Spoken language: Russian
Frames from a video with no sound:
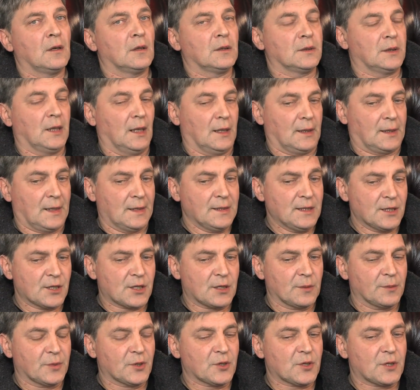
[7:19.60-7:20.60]
Да,
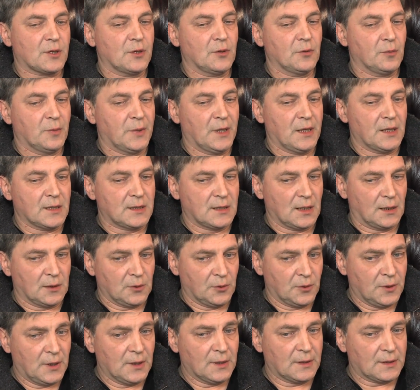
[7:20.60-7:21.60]
конечно, потому что любая
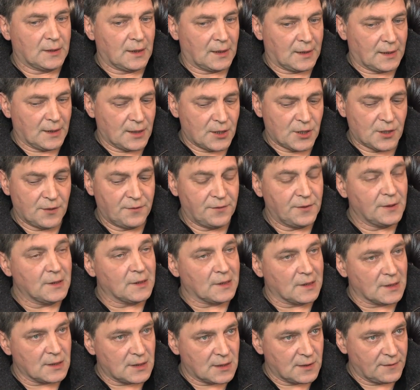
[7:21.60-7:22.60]
идеология – это такая же
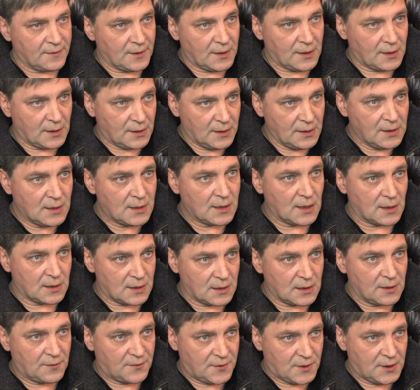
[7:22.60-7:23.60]
финансовая
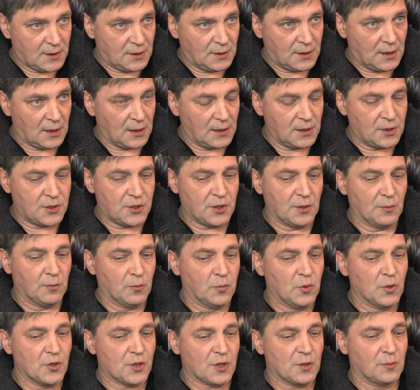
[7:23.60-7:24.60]
организация всегда. И чем
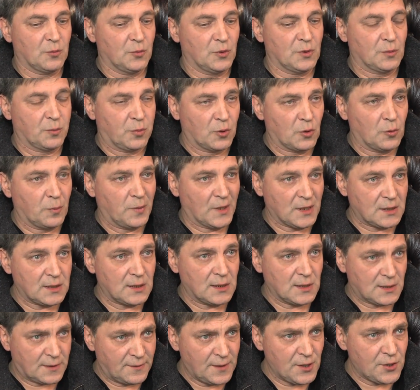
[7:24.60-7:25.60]
больше будет
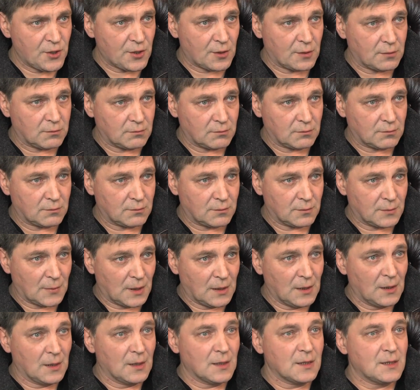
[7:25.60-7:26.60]
покупатель свечек,
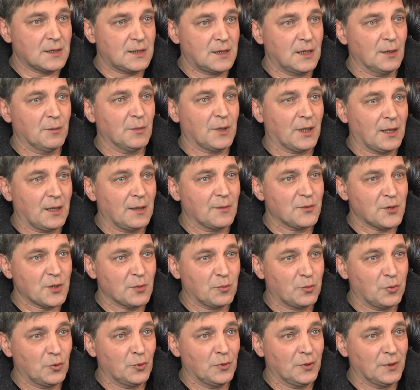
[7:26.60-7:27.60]
тем крепче
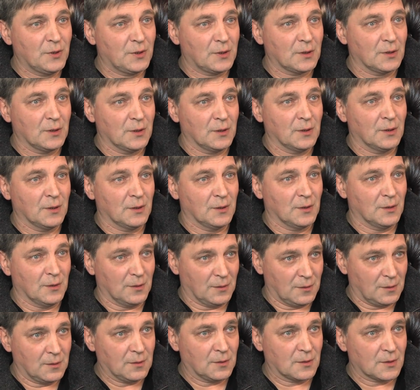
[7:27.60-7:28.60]
будет,
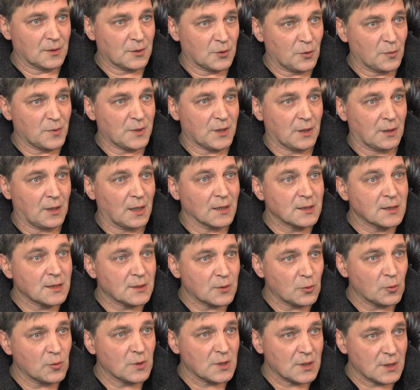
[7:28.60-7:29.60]
э, собственно,
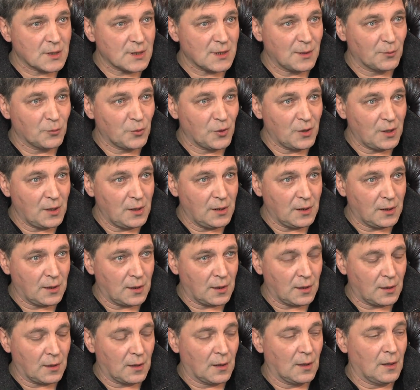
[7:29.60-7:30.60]
конструкция самой
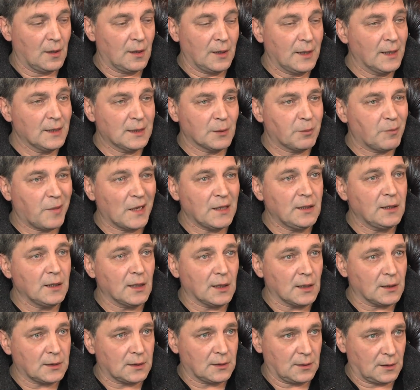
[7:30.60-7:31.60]
религии. Mm-hmm. Это
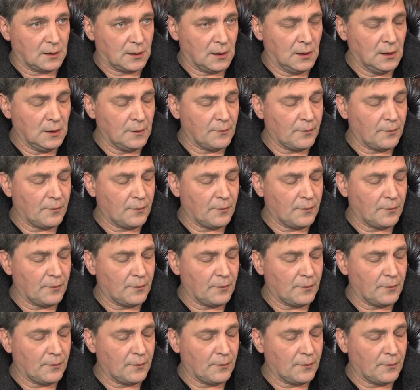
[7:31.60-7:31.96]
понятно. Да?